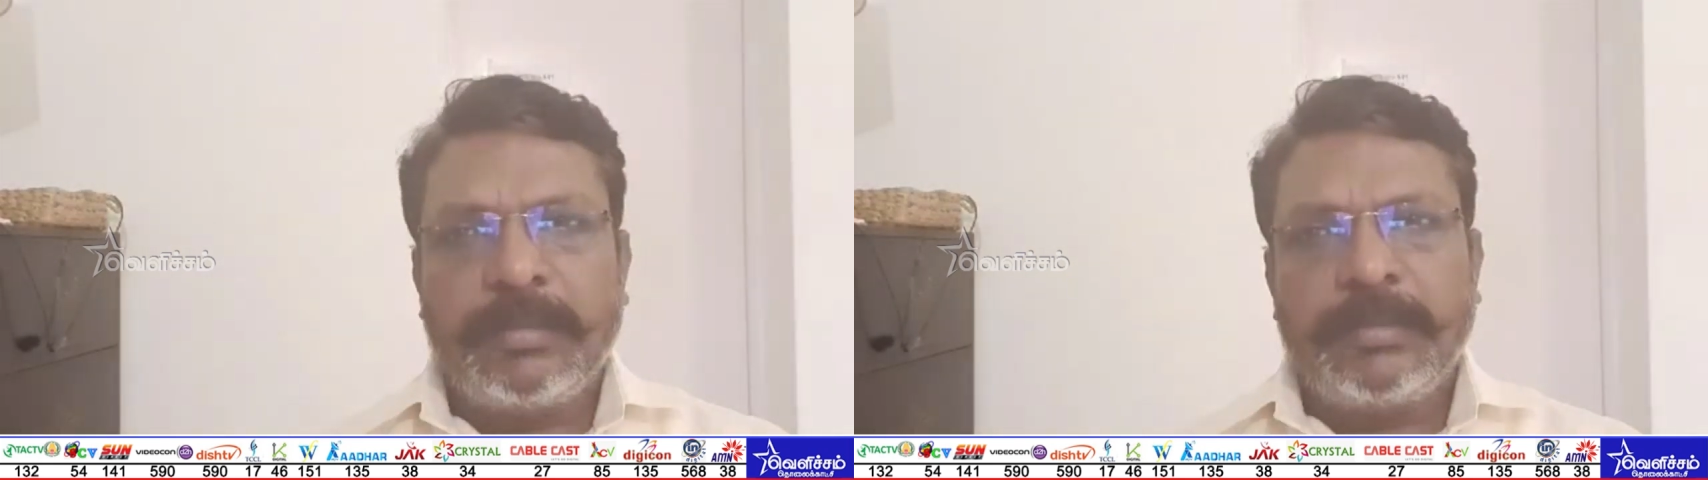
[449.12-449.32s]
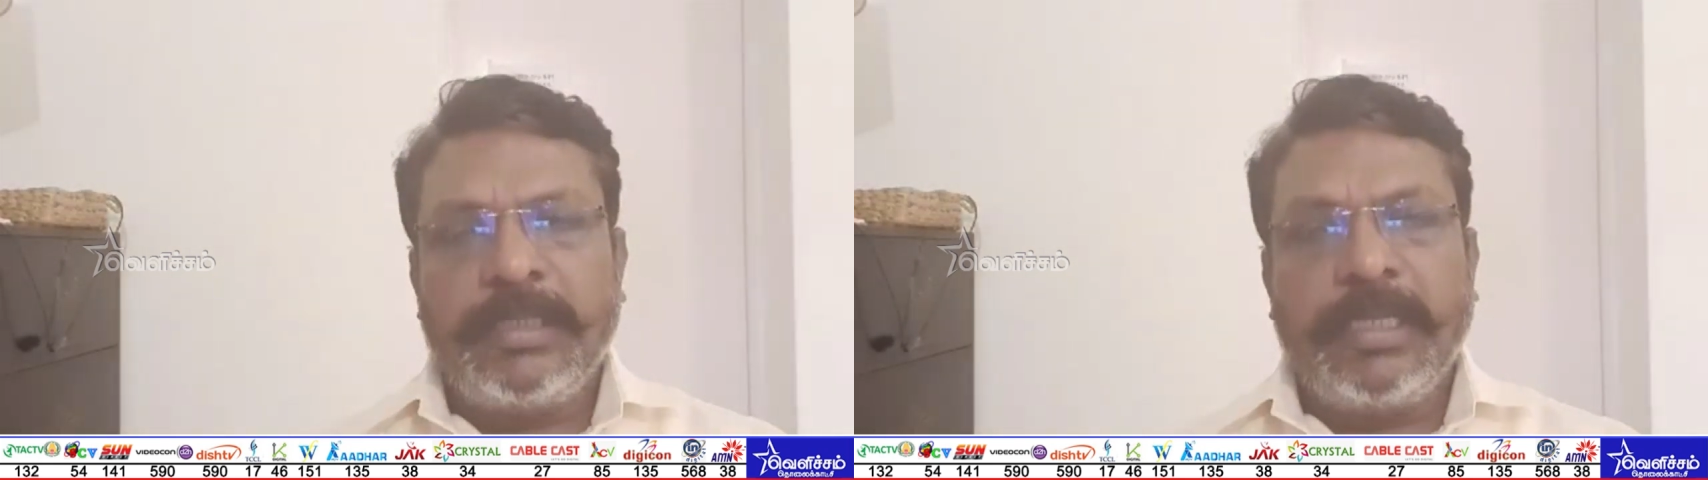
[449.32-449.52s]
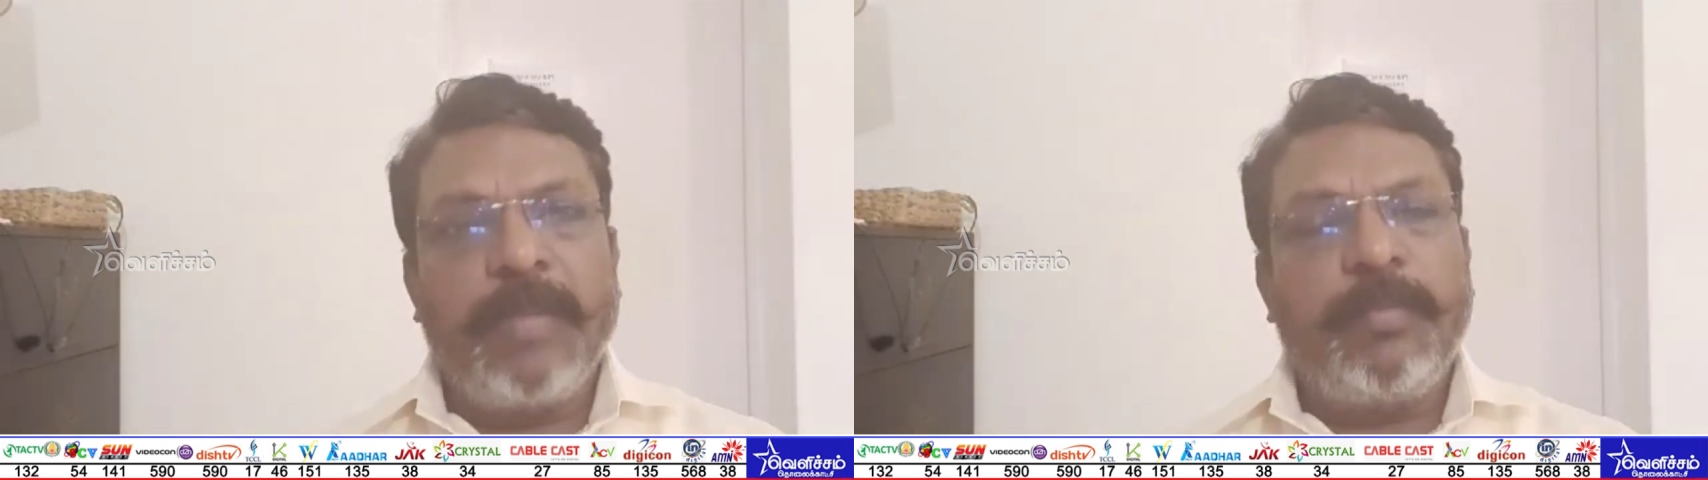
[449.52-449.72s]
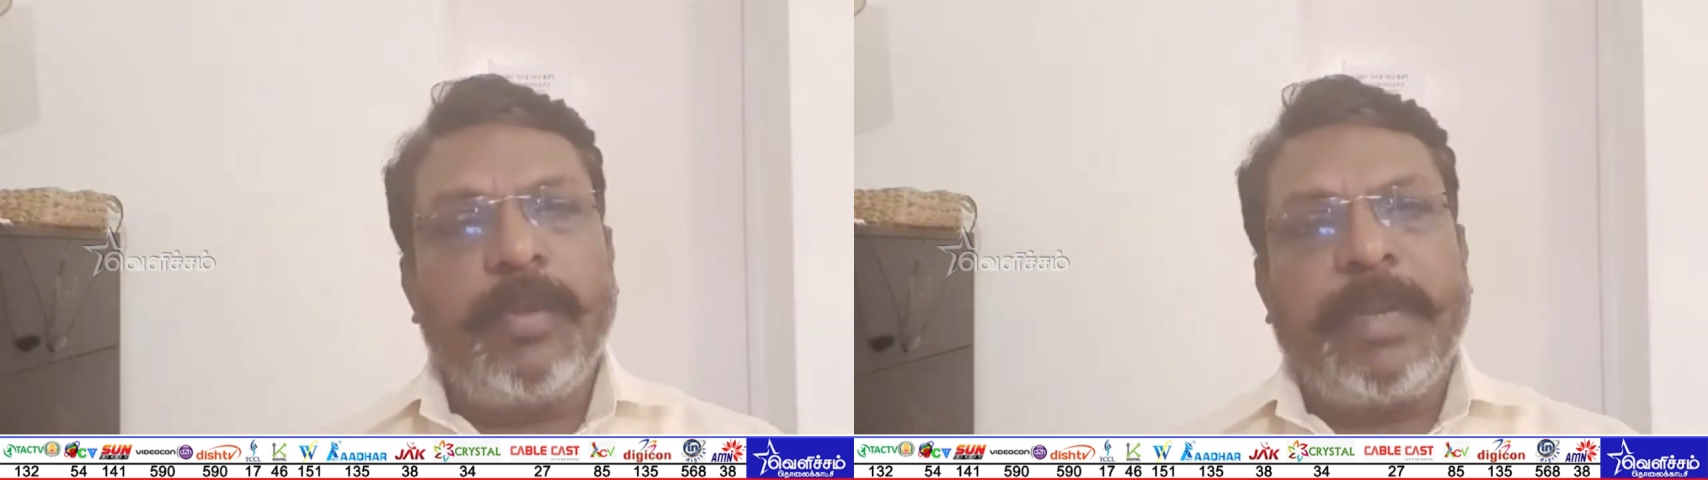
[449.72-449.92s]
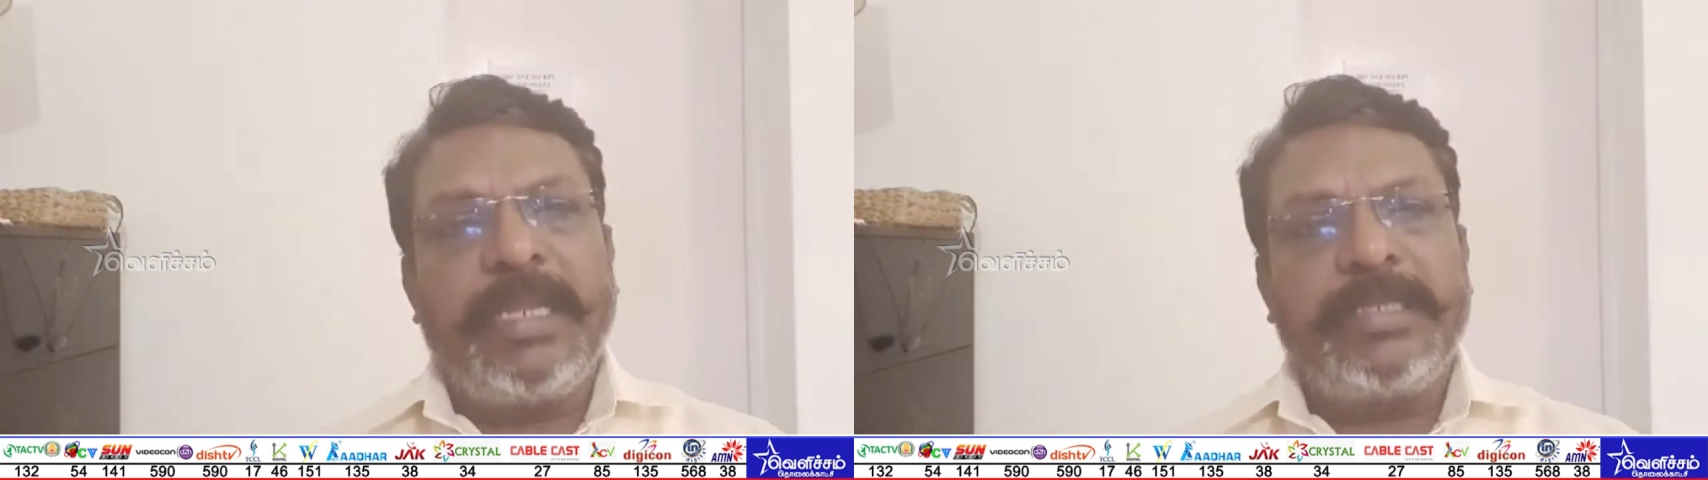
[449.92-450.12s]

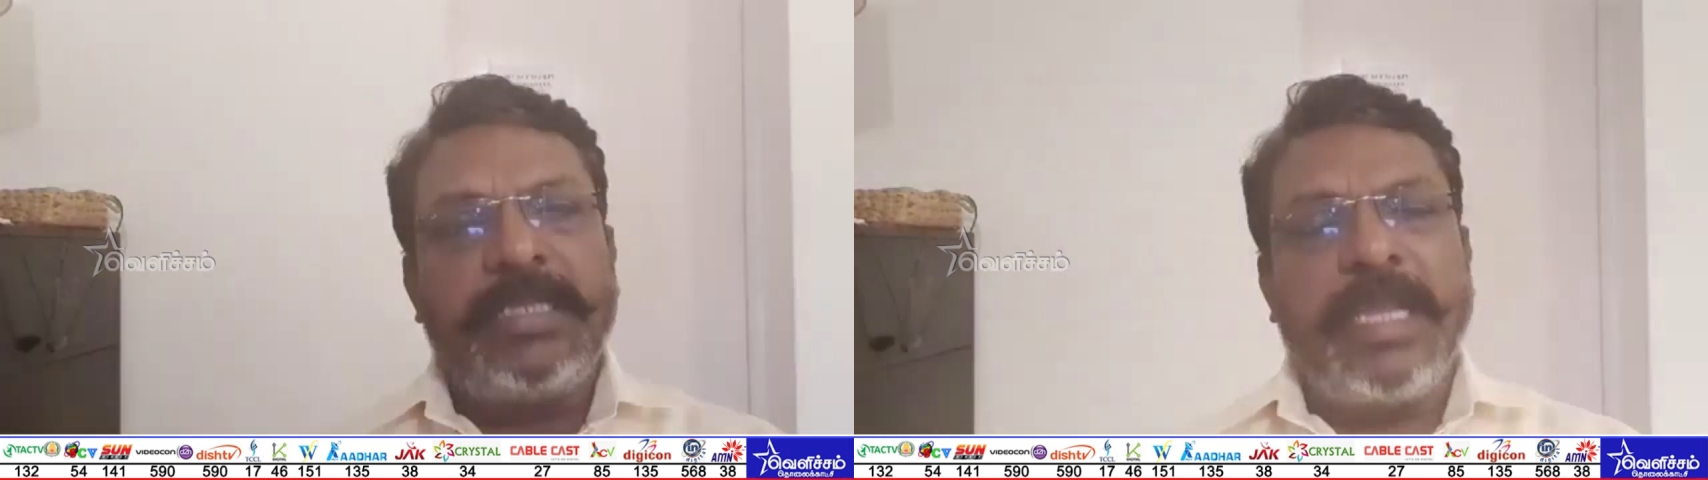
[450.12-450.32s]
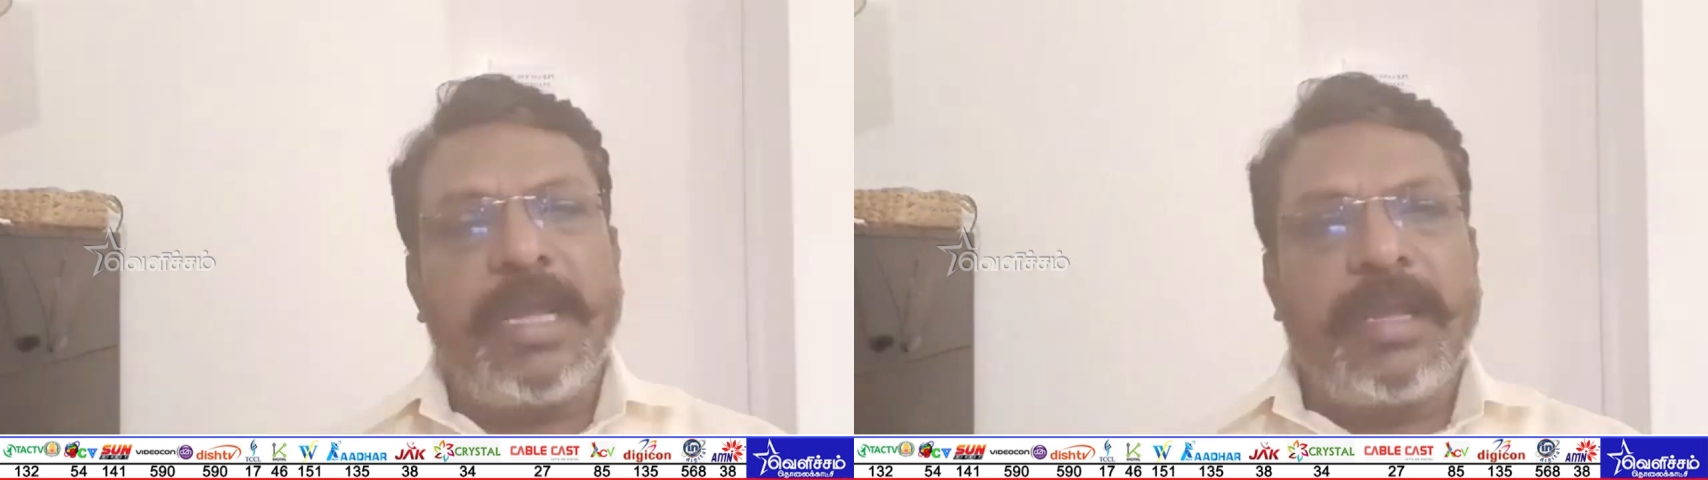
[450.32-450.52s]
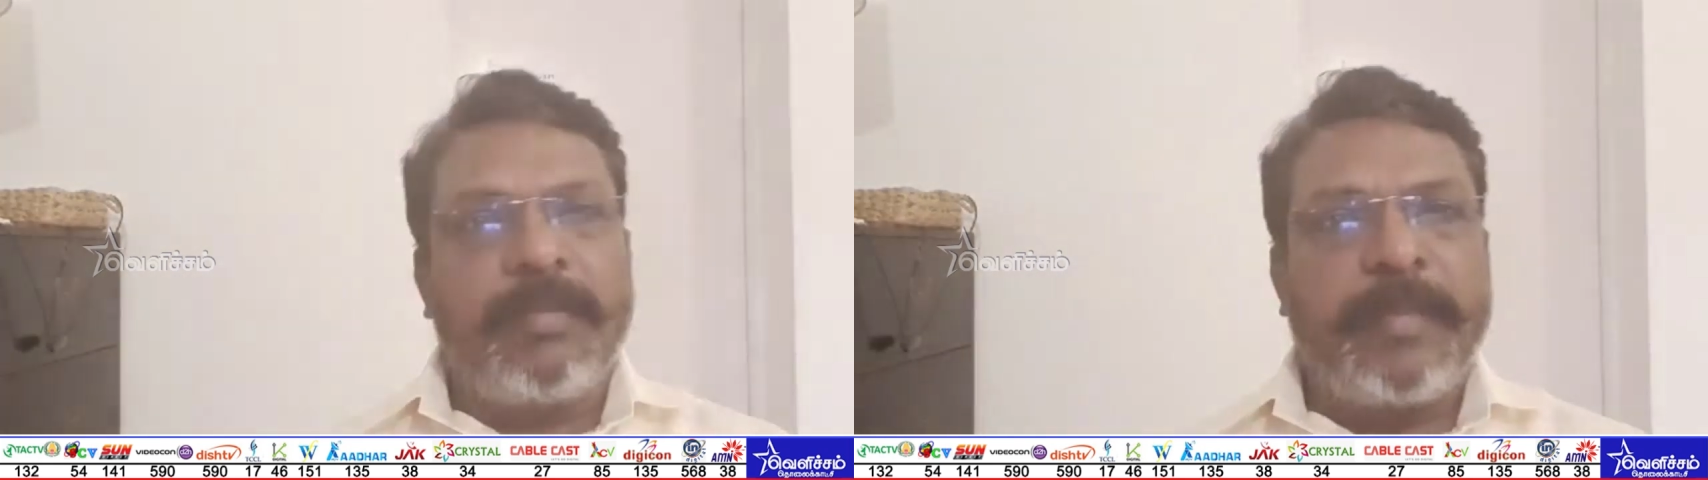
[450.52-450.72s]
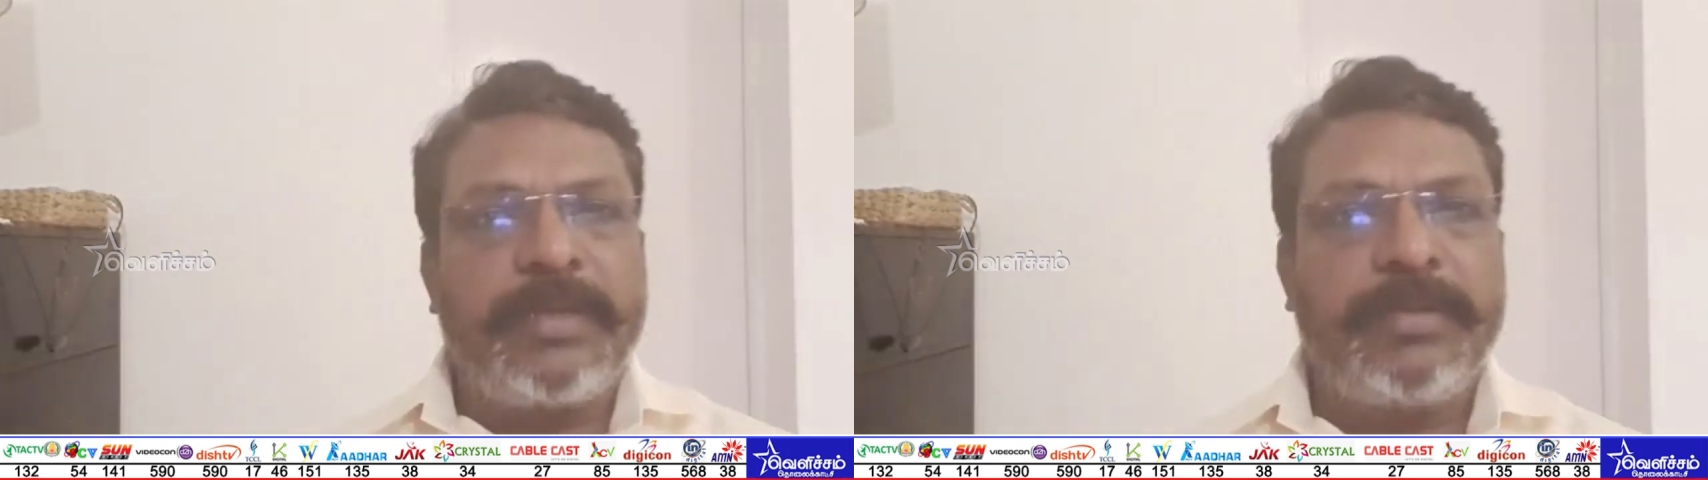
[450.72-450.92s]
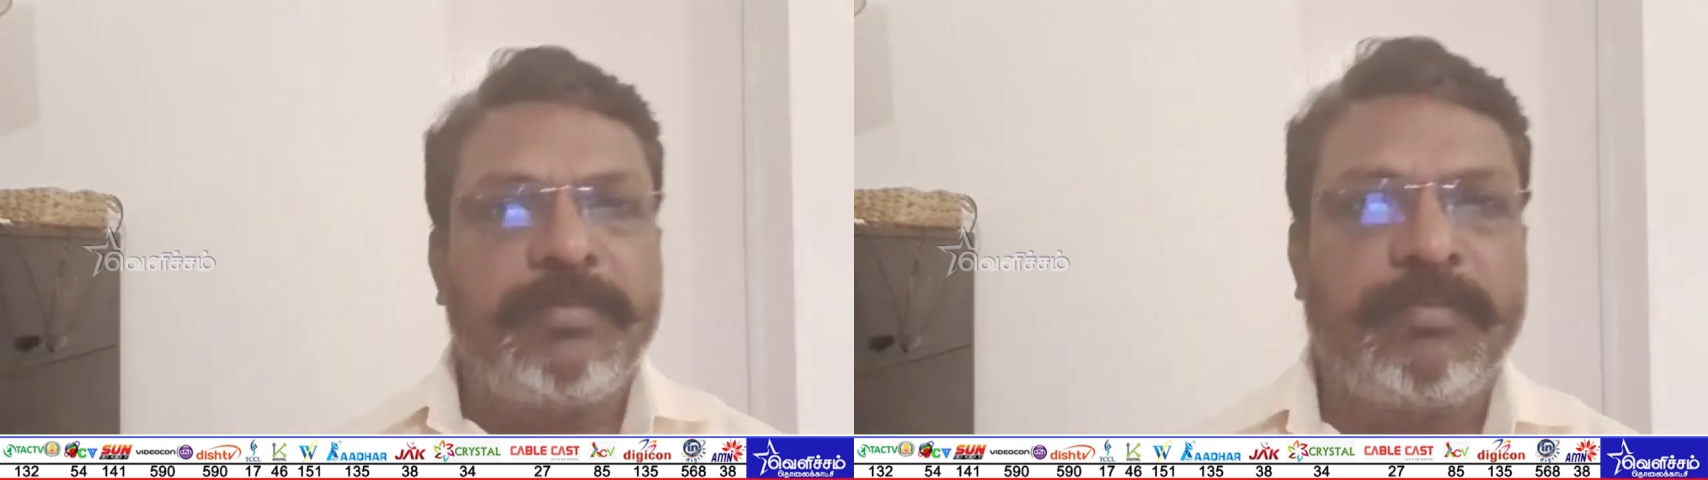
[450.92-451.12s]
சிங்கப்பூர் மலேசியா
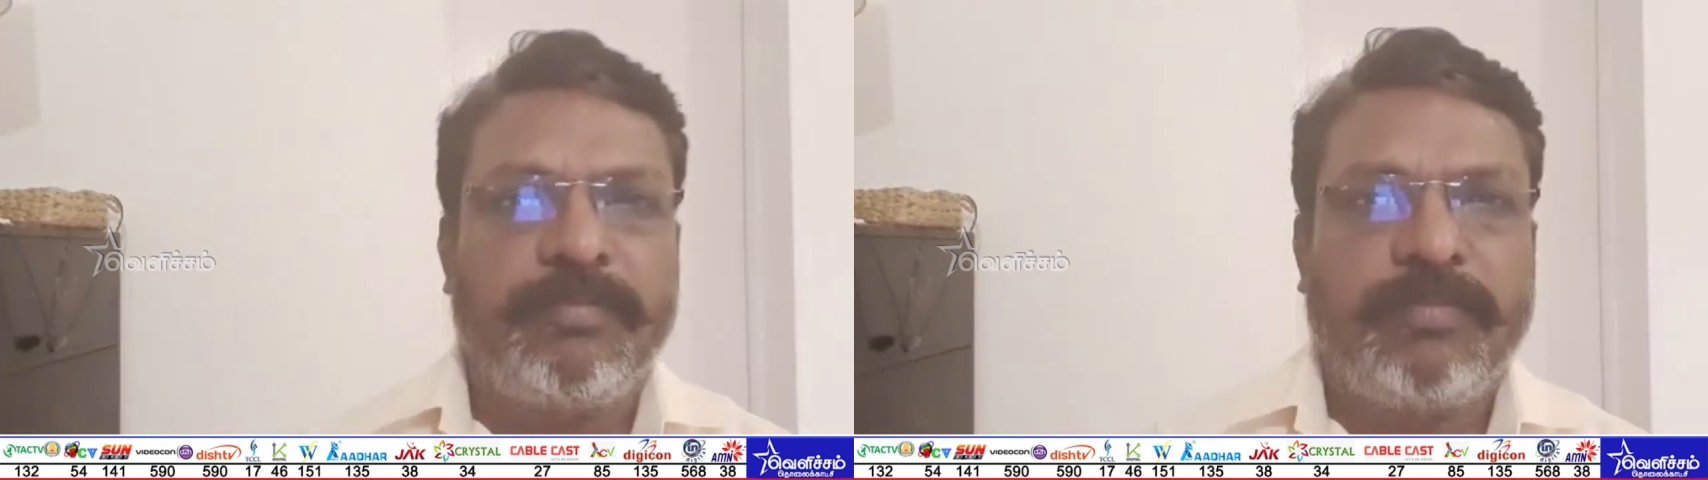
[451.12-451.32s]
மற்றும்